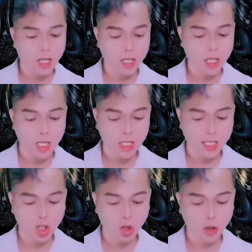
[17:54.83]
nên khiến cho
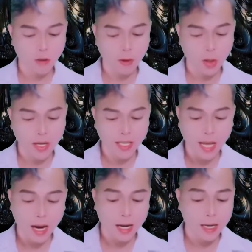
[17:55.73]
cậu lại càng thêm chắc chắn
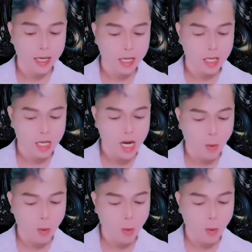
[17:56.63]
rằng Ôn